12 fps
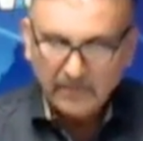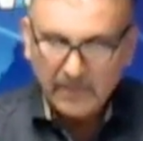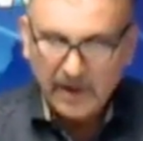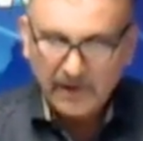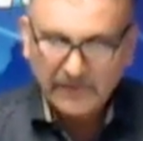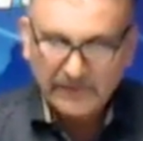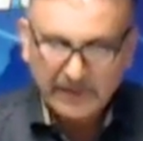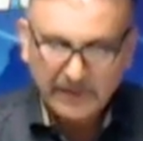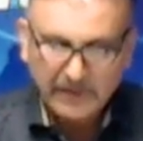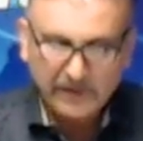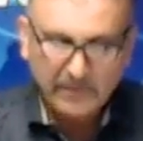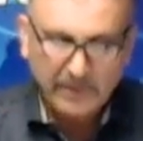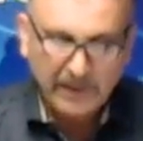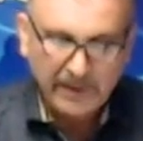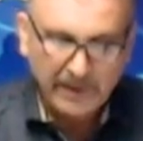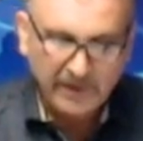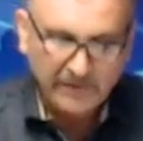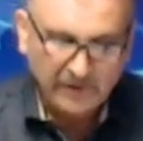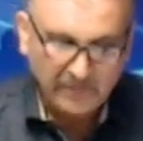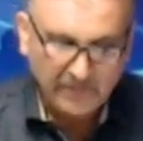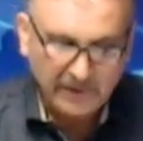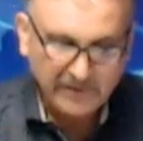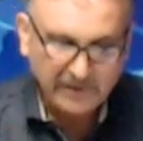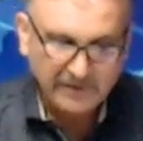पाक फ़िज़ाइया के सरबराह एयर चीफ
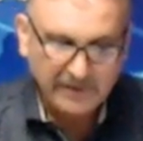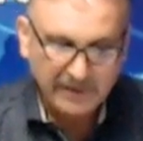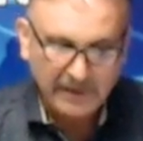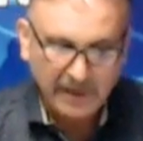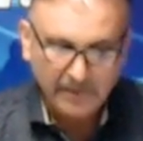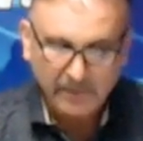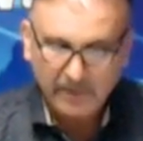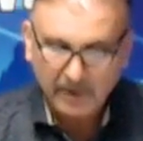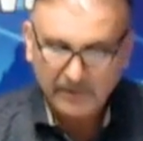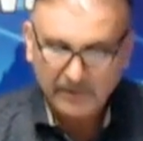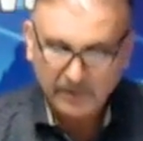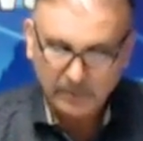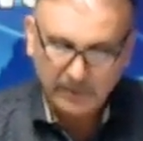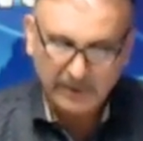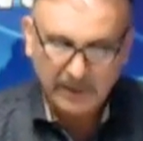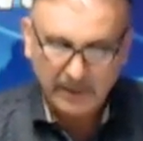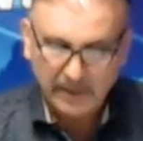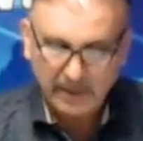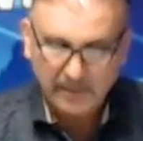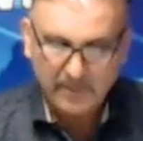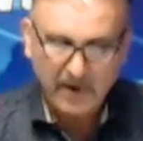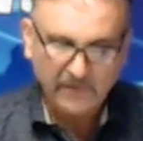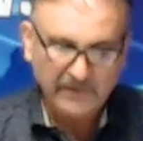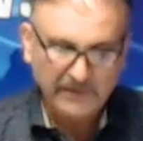मार्शल जहीर अहमद बाबर सिद्धू ने कहा है कि
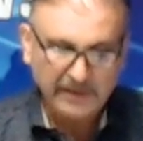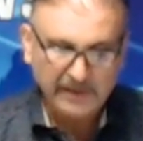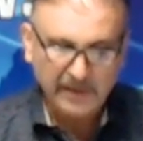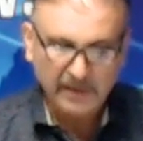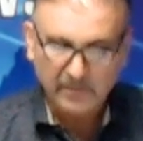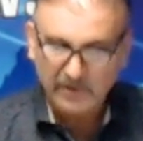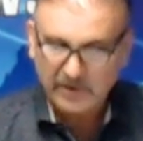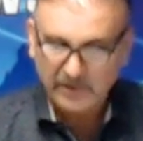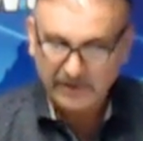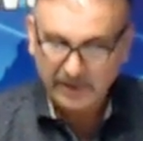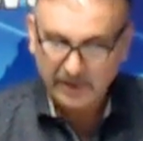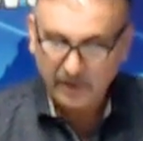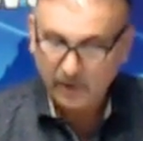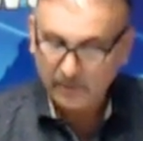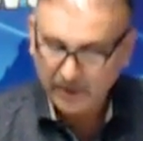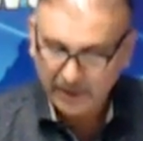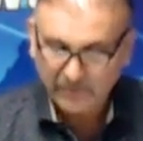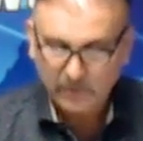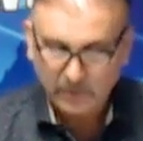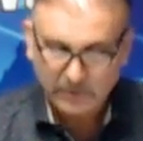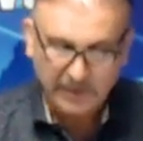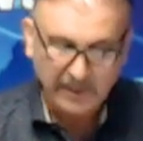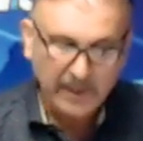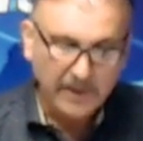पाक फ़िज़ाइया एक पेशा वाराना और माहिर फोर्स
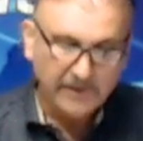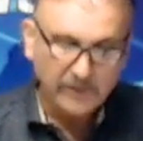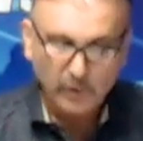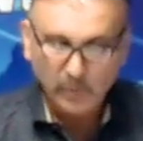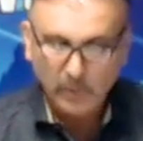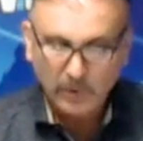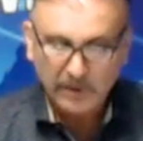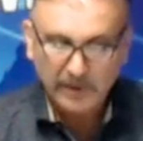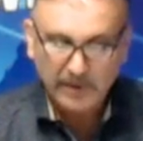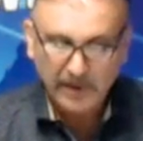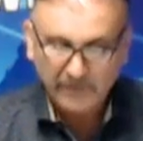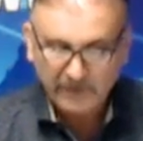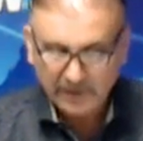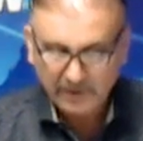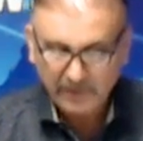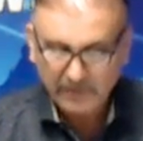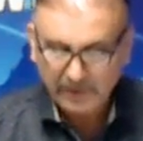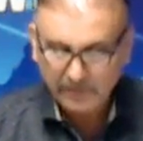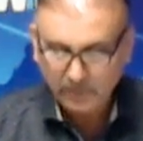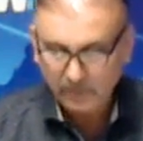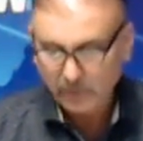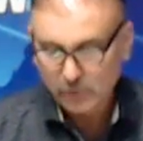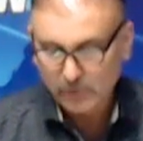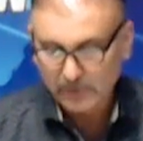है जो मुल्क के खिलाफ किसी भी मजमू
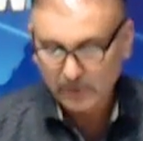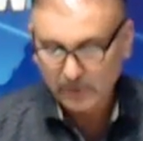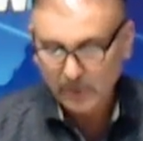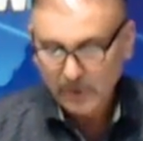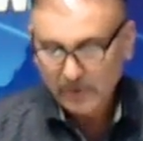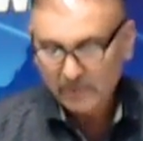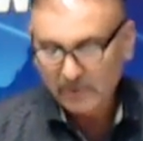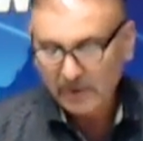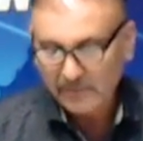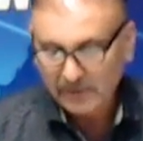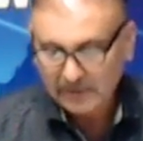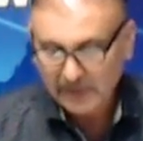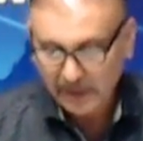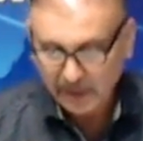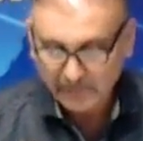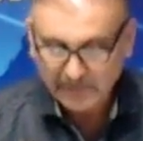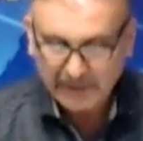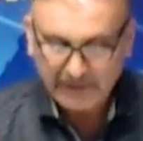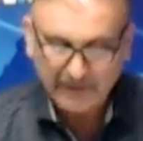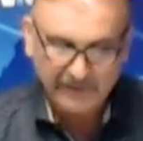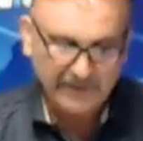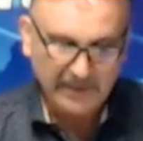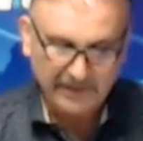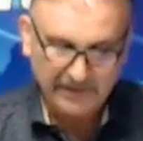मनसूबे को बर वक्त नाकाम बनाने की
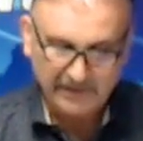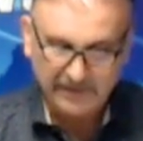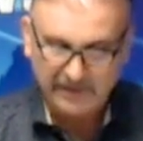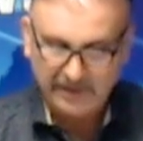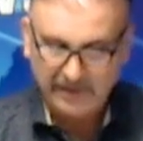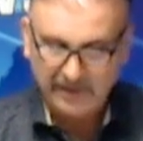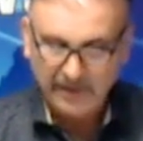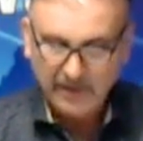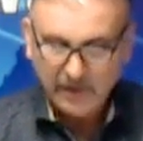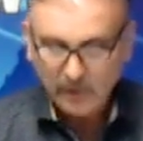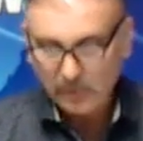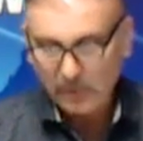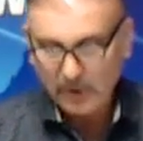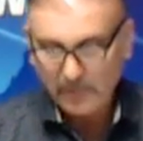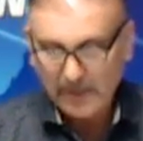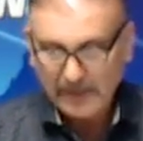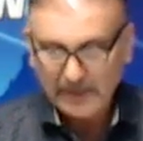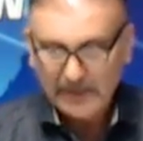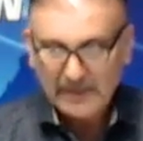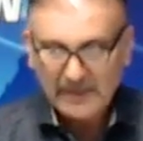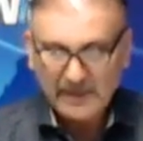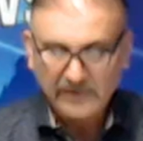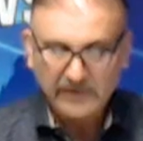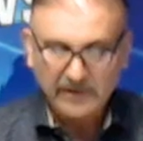सलाहियत रखती है उन्होंने ये बात
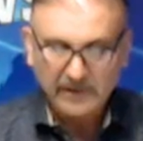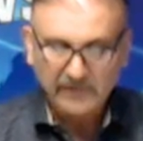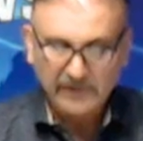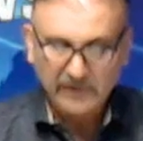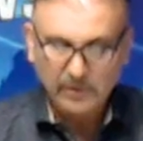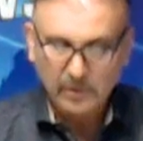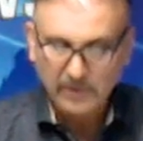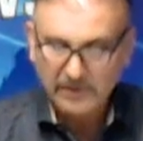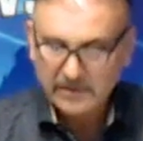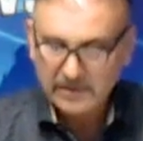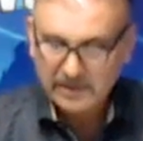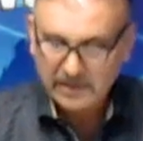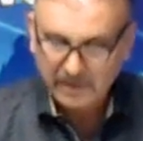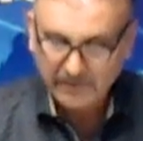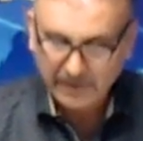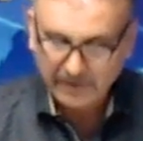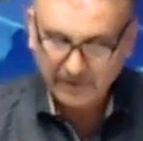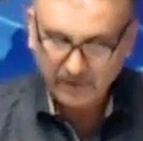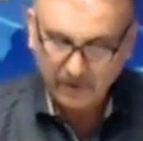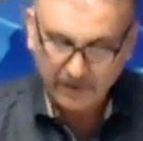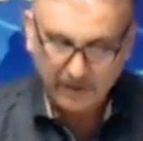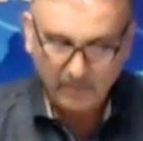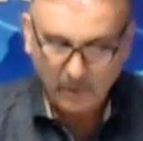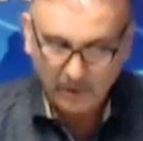नेशनल डिफेंस यूनिवर्सिटी इस्लामाबाद के दौरे
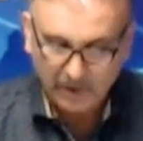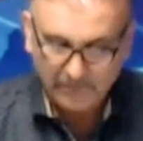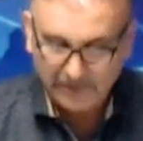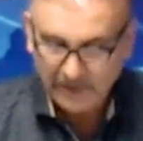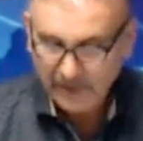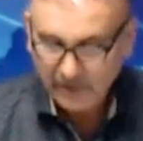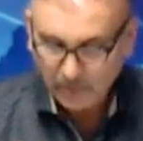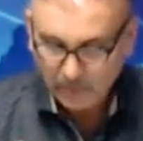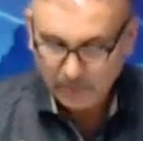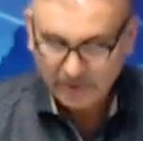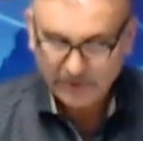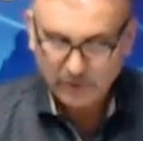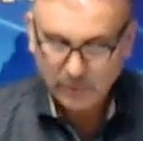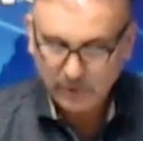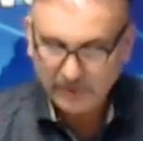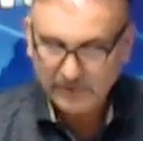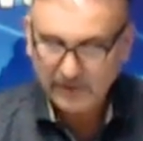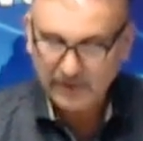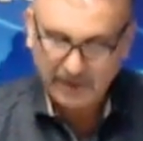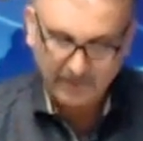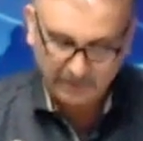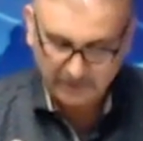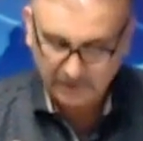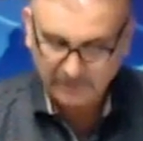के मौके पर कोर्स के शोरा से खिताब
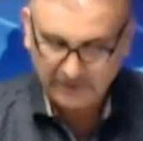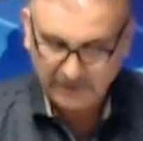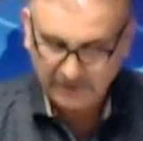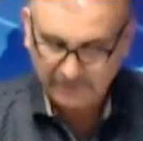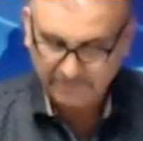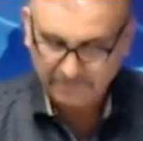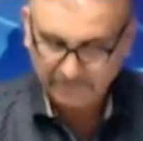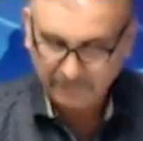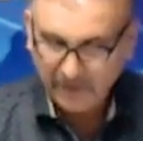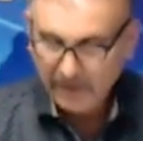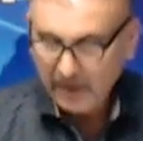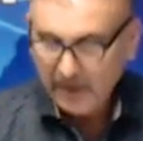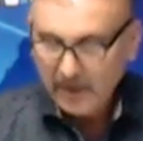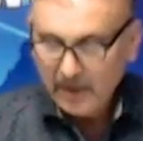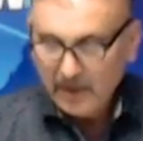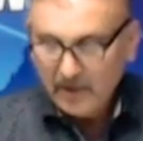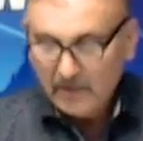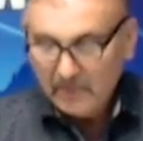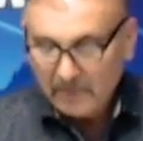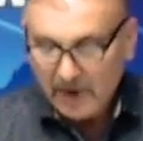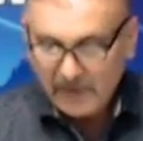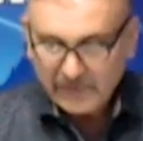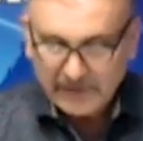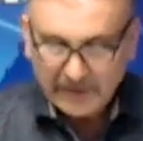करते हुए कही
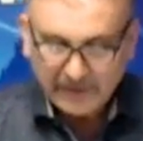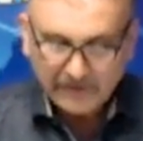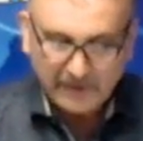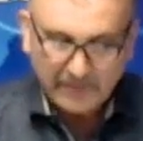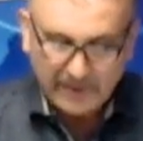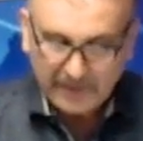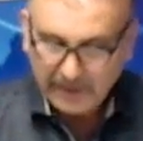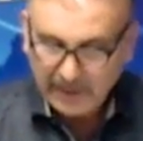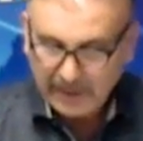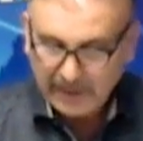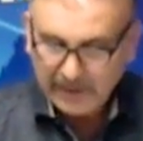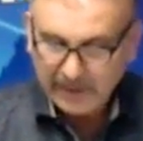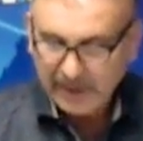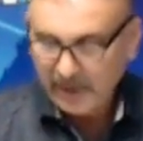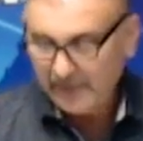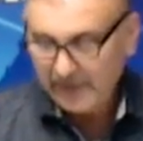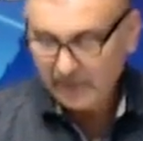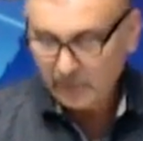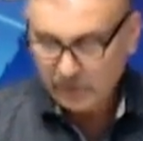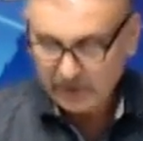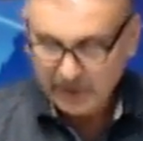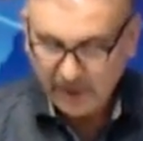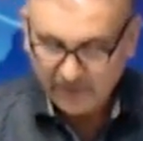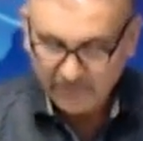पाक फ़िज़ाइया के सरबराह ने कहा कि हमारी
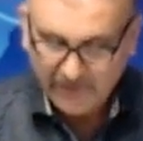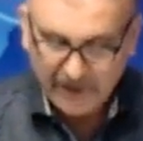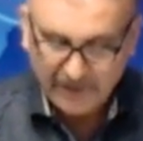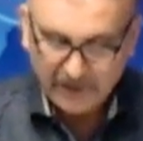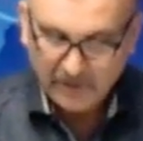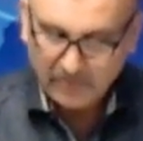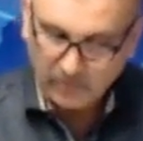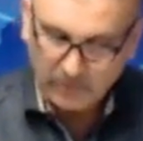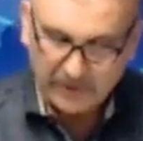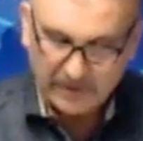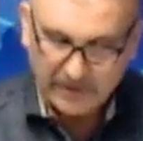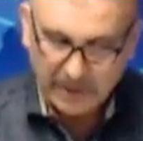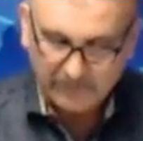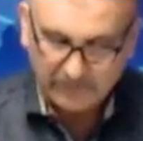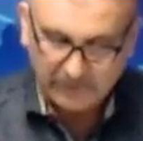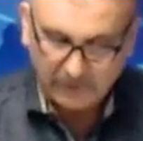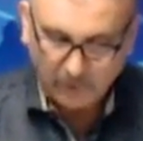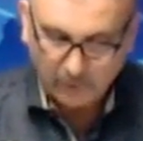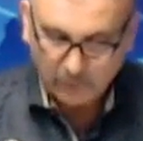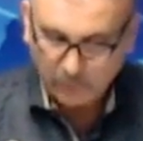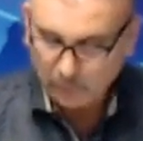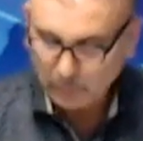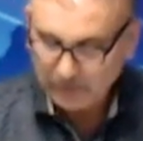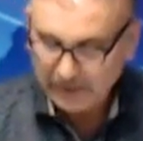मुसल्ह अफवाज मुल्क की सलामती और
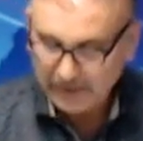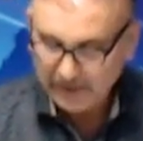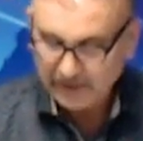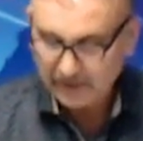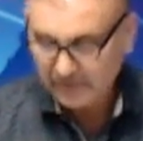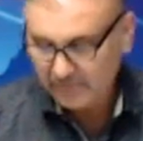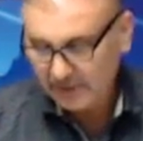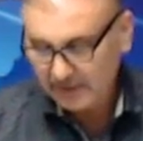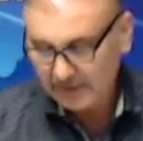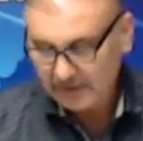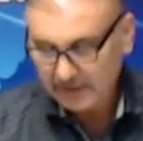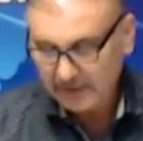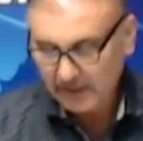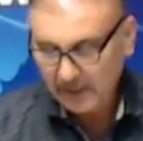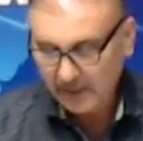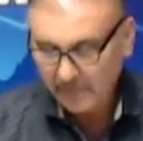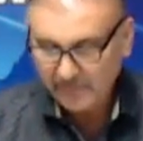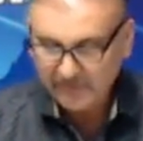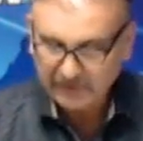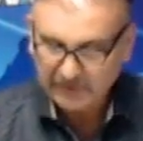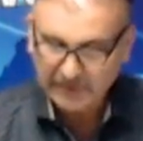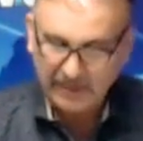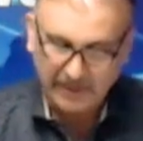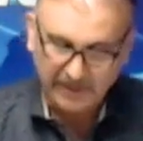खुद मुख्तारी के दिफा के लिए हम वक्त
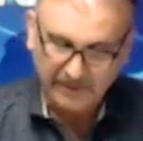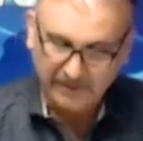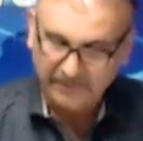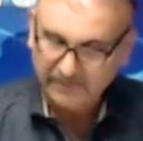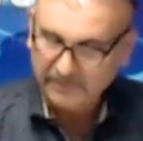तैयार हैं